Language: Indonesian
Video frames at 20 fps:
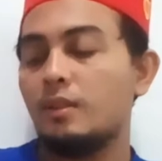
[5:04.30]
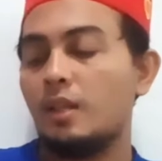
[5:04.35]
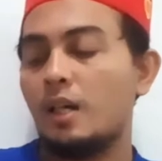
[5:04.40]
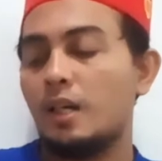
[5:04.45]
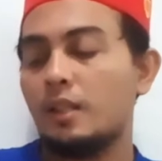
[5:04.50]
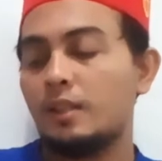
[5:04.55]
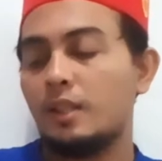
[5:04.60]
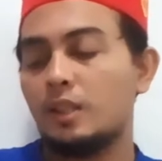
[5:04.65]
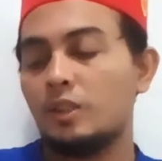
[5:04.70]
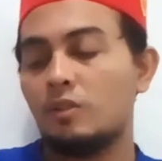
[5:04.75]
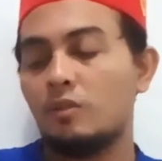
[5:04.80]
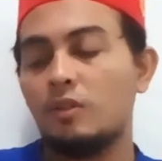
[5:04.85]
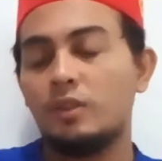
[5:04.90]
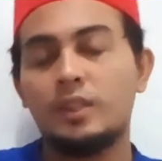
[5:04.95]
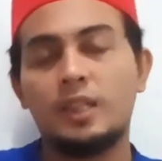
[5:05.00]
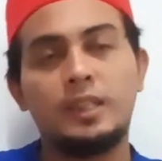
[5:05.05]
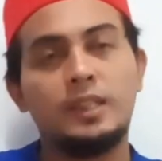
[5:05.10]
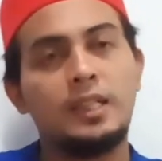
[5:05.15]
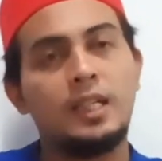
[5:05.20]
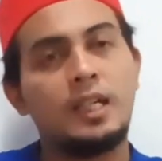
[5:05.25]
atas
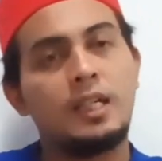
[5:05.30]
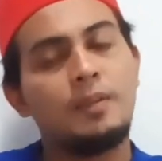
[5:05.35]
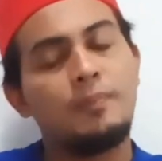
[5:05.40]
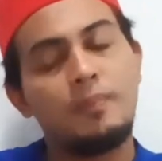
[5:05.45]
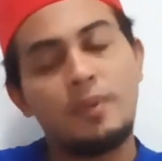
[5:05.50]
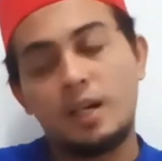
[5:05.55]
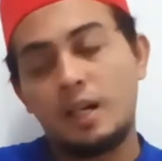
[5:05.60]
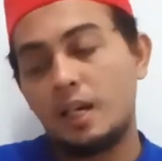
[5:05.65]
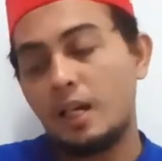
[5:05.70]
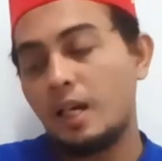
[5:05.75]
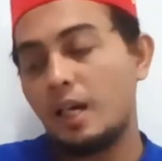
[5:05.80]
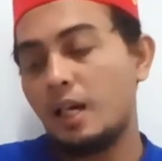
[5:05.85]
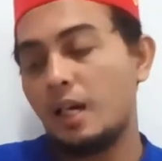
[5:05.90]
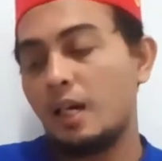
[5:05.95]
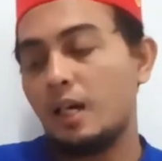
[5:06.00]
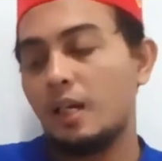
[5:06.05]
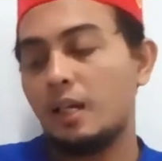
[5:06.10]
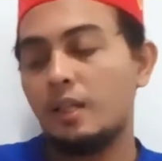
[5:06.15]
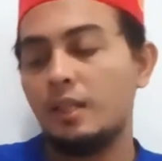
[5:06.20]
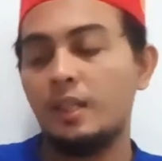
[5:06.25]
tulisannya
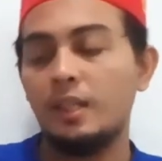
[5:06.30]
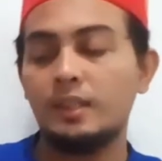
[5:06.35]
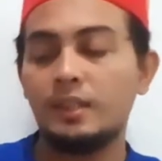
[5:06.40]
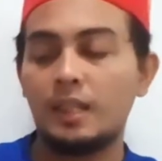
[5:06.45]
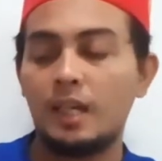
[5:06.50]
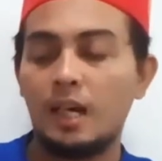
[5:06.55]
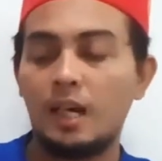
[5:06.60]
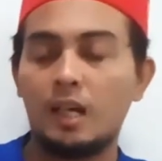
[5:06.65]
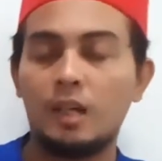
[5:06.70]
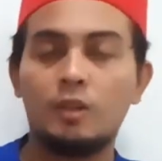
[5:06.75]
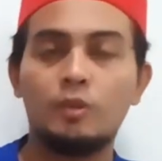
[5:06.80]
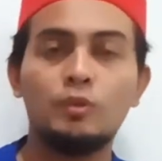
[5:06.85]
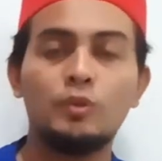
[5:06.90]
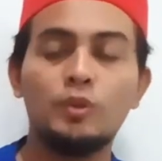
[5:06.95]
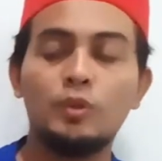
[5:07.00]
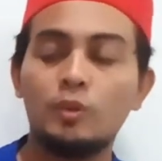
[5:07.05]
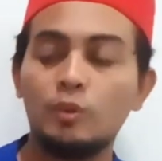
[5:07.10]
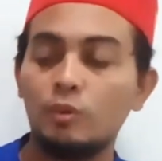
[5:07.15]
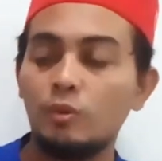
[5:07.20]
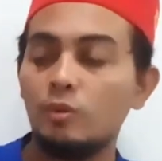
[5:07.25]
Kepala Desa
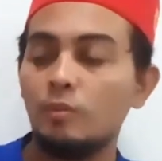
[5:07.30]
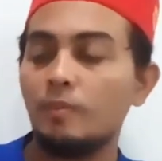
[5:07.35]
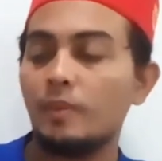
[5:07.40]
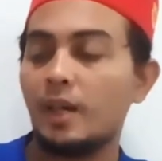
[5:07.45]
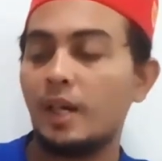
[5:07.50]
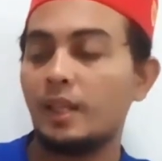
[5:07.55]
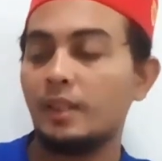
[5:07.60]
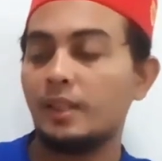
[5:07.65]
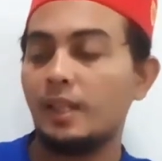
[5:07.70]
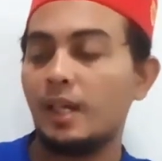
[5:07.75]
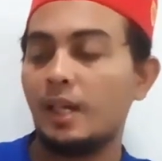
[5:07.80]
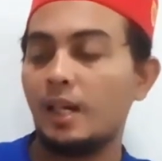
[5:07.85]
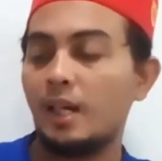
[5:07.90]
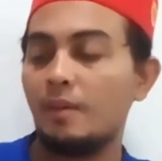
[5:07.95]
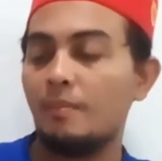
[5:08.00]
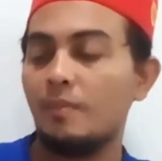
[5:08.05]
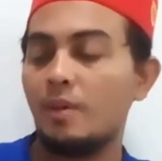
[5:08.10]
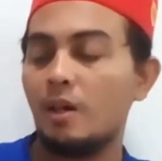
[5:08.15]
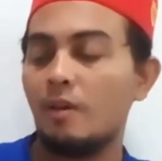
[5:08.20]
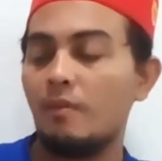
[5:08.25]
Kuntu
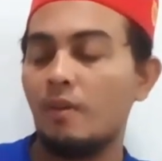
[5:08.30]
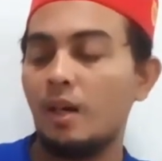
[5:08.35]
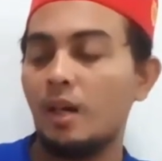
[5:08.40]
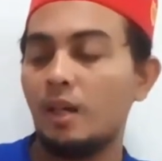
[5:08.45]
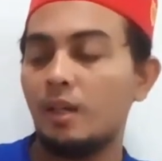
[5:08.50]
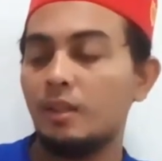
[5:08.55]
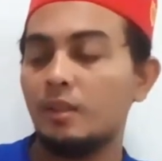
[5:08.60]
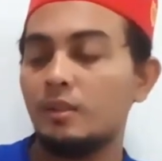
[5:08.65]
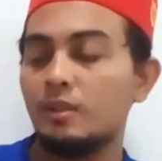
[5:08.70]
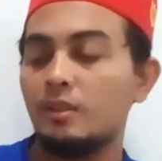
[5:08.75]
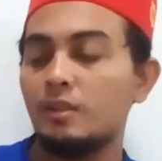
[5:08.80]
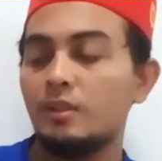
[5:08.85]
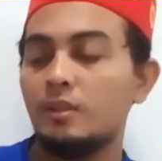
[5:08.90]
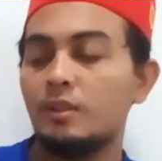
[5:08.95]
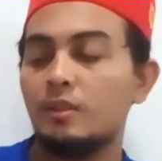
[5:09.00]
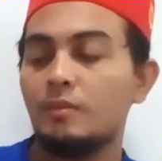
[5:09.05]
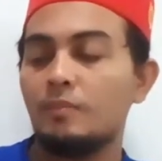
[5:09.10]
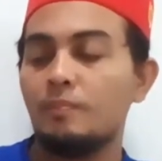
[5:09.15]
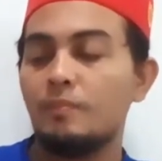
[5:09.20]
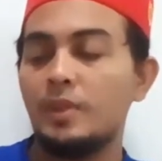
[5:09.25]
mengatakan bahwa
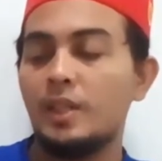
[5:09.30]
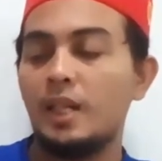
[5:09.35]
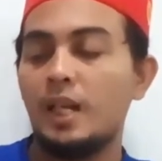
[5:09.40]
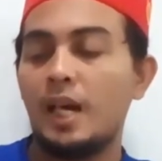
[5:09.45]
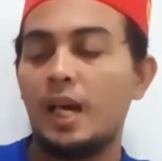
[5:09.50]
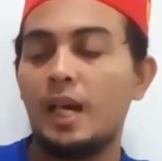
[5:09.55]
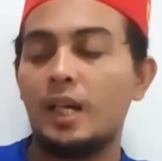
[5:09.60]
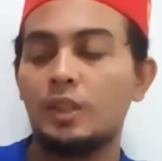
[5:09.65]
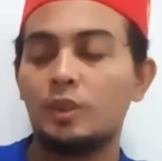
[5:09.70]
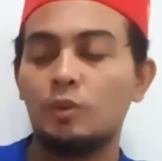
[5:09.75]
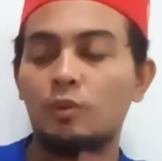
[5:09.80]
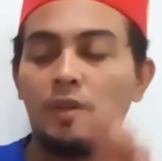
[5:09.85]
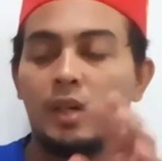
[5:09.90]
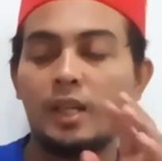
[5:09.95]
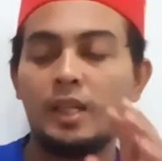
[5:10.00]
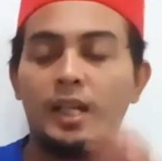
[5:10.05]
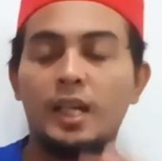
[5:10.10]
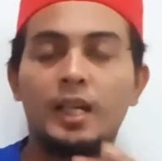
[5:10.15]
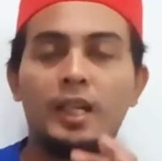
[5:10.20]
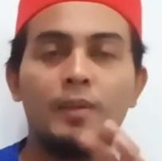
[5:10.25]
bila air
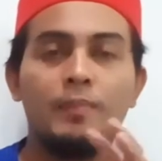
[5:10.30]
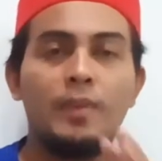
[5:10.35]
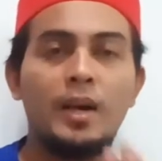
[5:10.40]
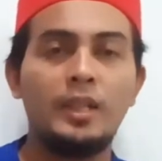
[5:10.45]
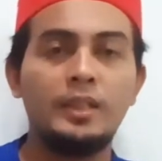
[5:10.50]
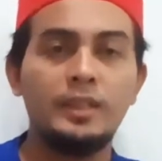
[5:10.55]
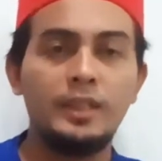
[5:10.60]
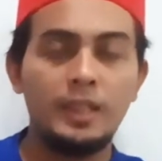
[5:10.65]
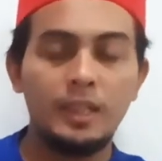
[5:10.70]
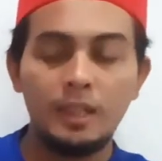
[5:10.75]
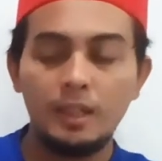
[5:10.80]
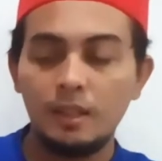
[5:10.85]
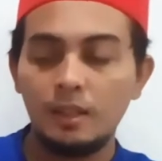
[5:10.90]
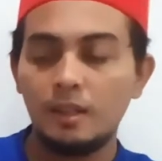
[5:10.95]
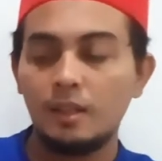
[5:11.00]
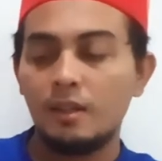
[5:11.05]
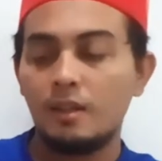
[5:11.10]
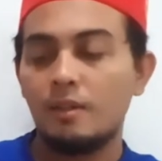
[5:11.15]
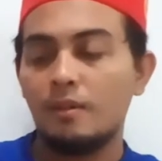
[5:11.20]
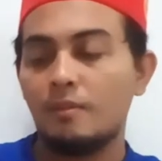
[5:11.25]
sungainya lagi banjir
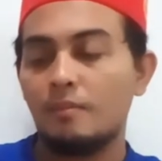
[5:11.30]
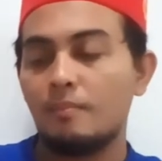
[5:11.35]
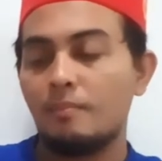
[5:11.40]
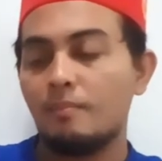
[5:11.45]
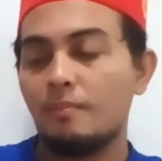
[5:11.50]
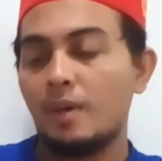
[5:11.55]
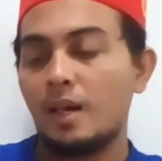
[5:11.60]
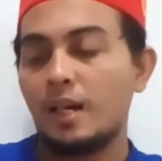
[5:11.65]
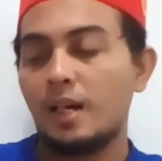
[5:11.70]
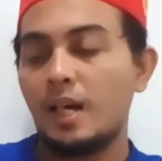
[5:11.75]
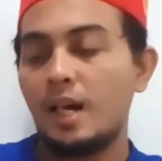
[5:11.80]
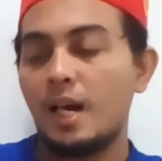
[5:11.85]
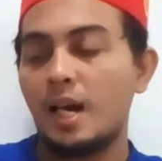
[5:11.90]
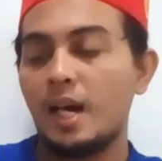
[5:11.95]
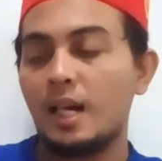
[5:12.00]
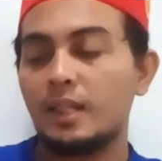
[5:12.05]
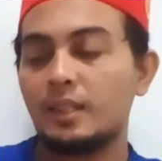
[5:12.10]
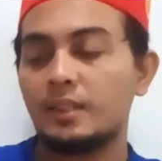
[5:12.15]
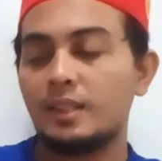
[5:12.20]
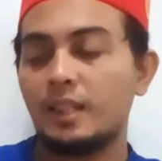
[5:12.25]
maka
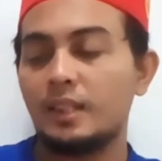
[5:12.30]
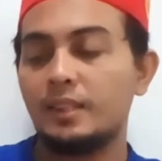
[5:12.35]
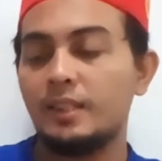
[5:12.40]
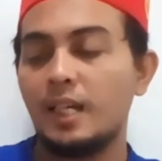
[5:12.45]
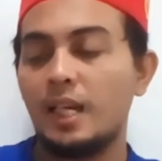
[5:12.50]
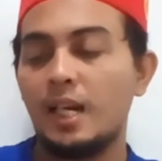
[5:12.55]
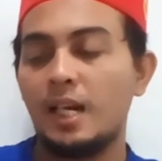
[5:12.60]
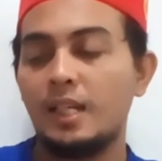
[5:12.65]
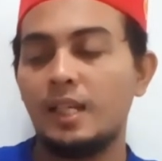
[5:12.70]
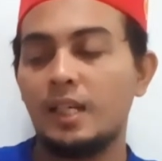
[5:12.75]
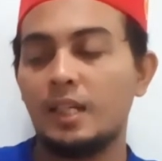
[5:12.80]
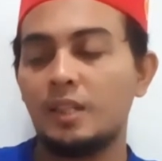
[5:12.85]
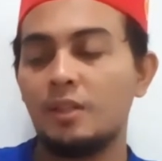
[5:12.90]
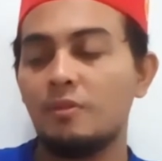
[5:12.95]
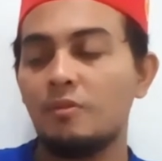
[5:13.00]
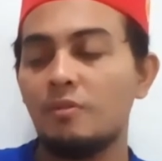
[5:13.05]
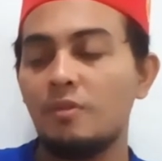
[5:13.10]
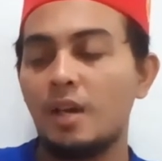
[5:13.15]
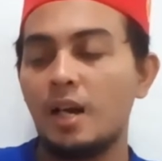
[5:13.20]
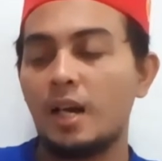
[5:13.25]
akses jalan yang
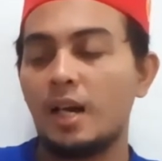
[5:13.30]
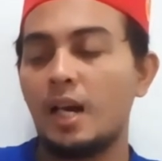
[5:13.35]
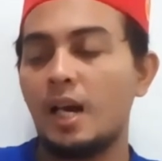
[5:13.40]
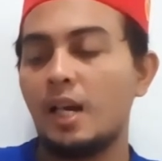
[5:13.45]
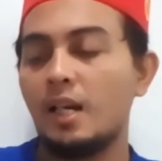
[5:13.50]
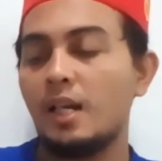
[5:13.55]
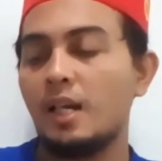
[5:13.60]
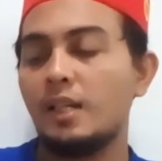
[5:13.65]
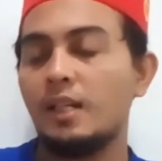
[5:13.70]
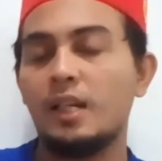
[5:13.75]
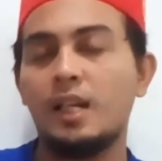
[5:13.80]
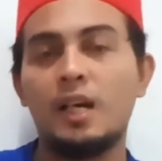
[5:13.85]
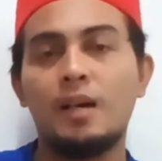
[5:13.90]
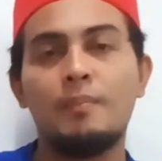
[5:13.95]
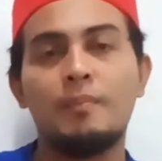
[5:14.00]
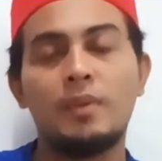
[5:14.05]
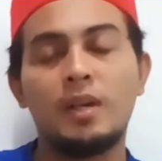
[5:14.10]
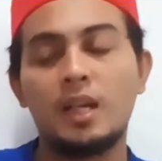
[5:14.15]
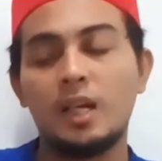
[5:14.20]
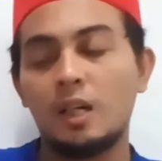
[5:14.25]
digunakan adalah
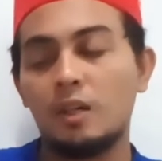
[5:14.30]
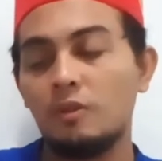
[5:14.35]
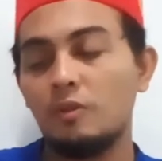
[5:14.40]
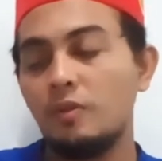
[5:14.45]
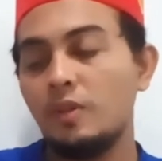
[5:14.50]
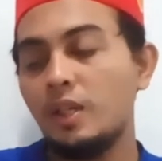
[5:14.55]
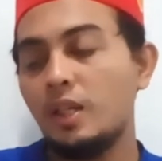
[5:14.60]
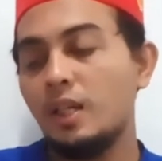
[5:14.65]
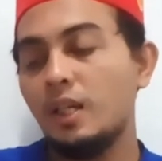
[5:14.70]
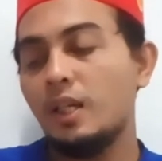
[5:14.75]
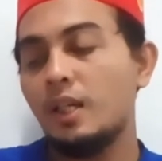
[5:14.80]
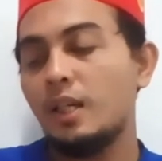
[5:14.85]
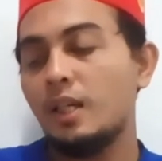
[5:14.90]
melalui